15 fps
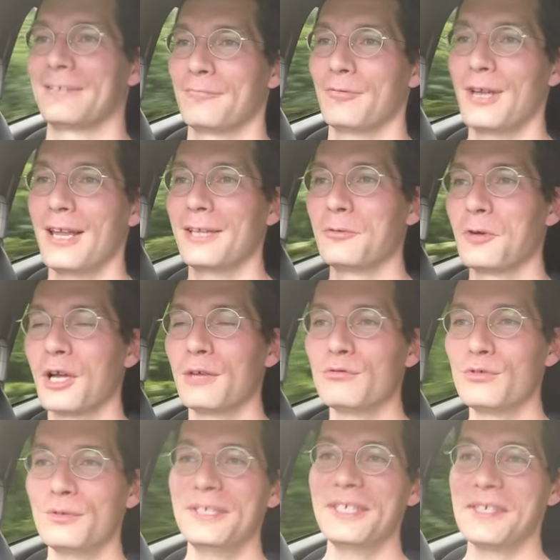voilà. Donc comme
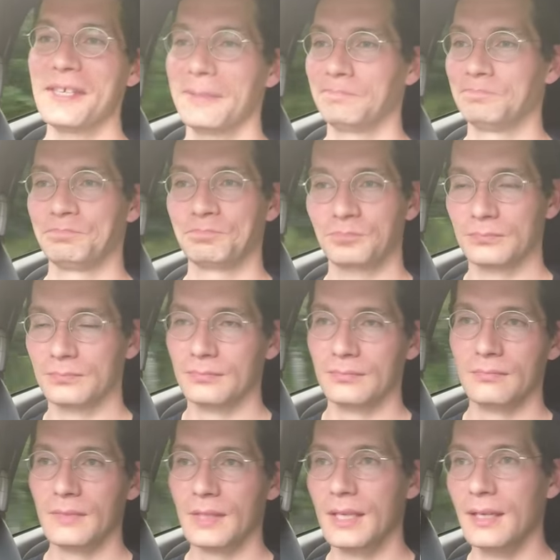je le disais,
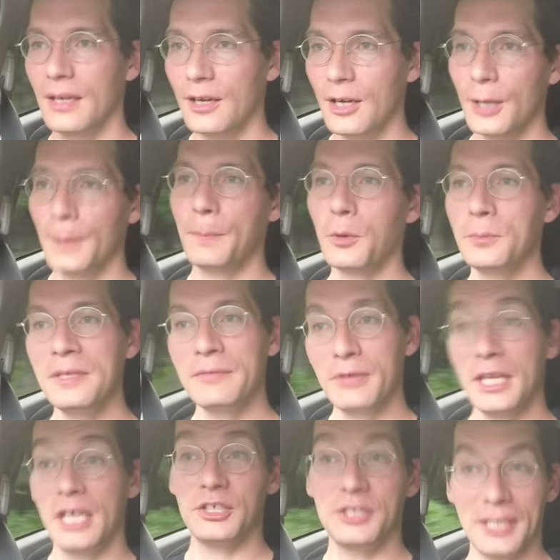premier
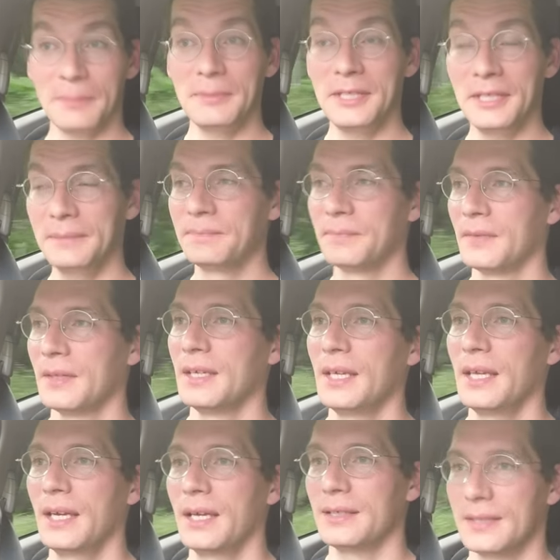voyage terminé.
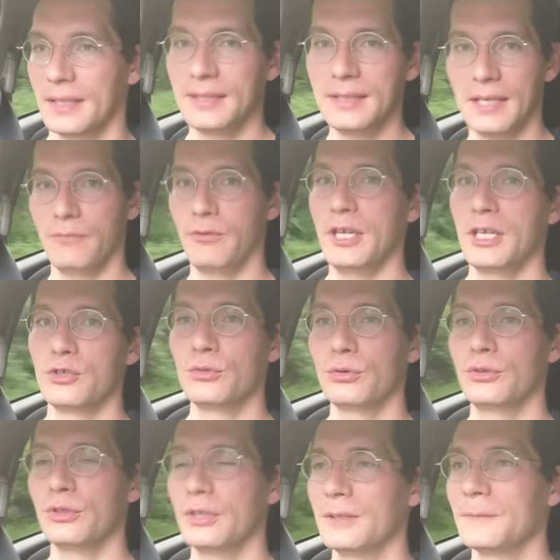Ça c'était le voyage
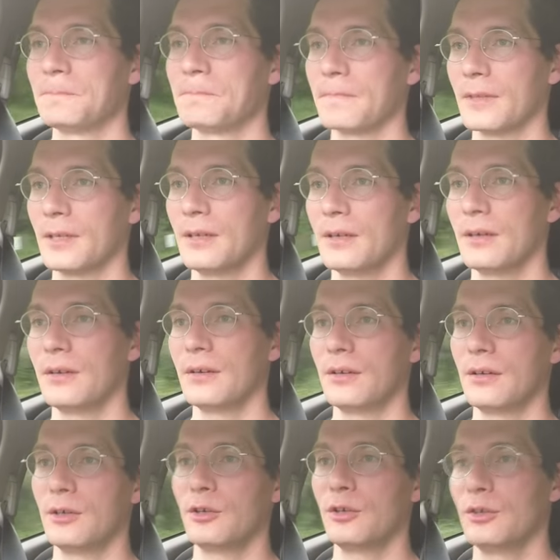d'automne.
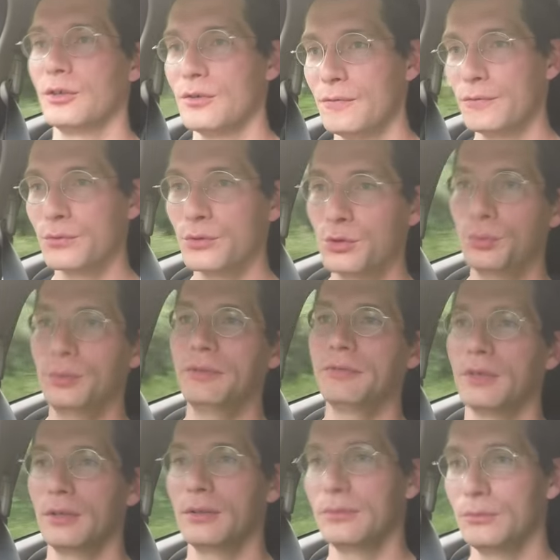vont
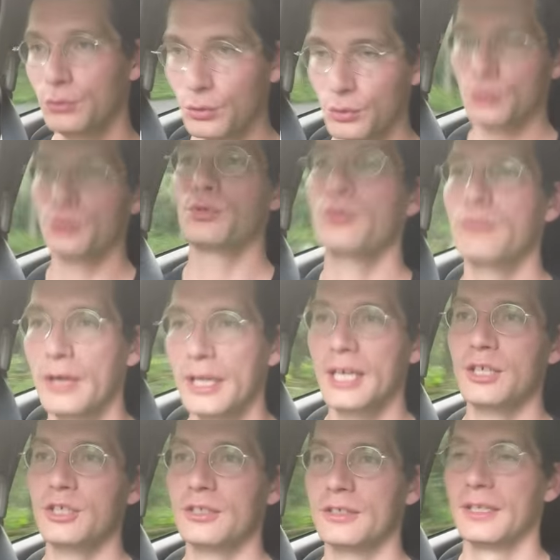suivre deux autres
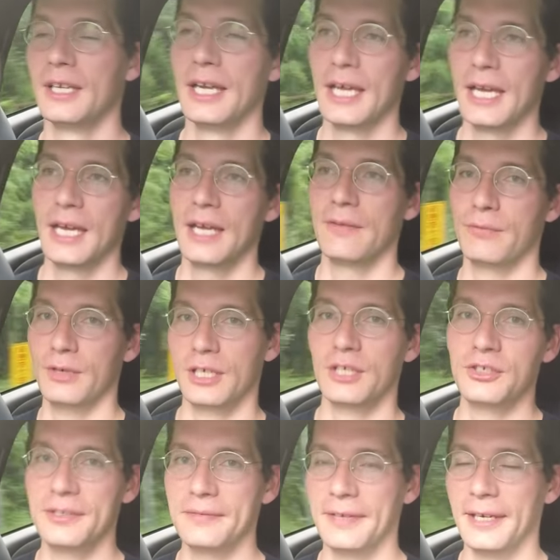voyages
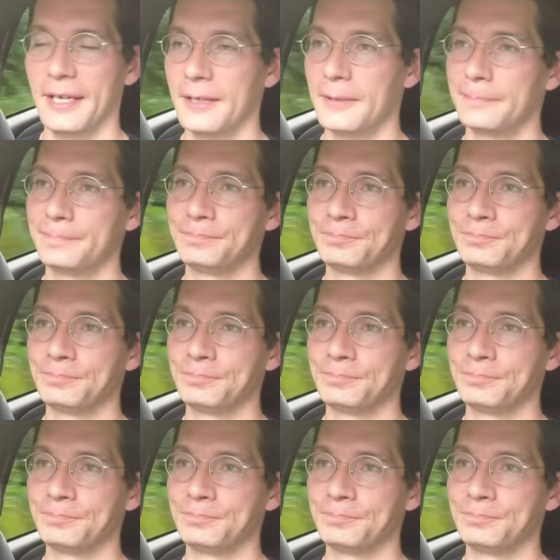voyage d'hiver